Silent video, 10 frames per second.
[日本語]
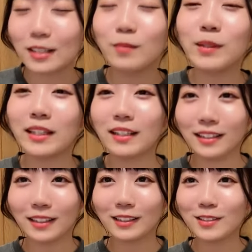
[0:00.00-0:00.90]
て姫ちゃんが
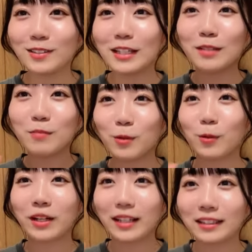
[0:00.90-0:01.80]
聞いた瞬間にもう
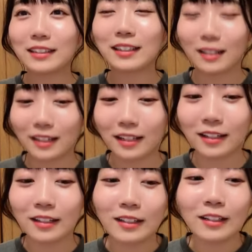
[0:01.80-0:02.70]
これやってたから